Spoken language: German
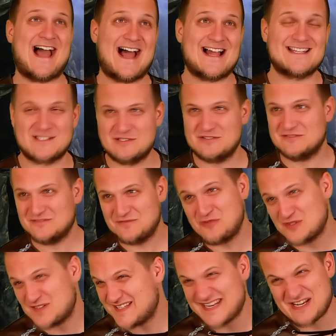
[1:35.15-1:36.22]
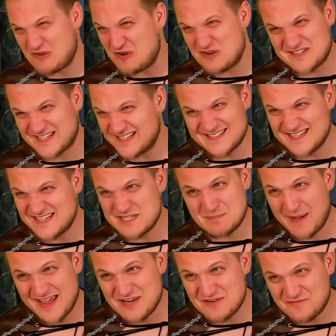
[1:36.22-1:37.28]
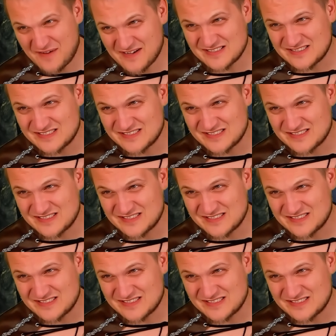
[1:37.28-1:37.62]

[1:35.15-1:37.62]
also für 10 Gold kriegt ihr nicht mal eine Fackel.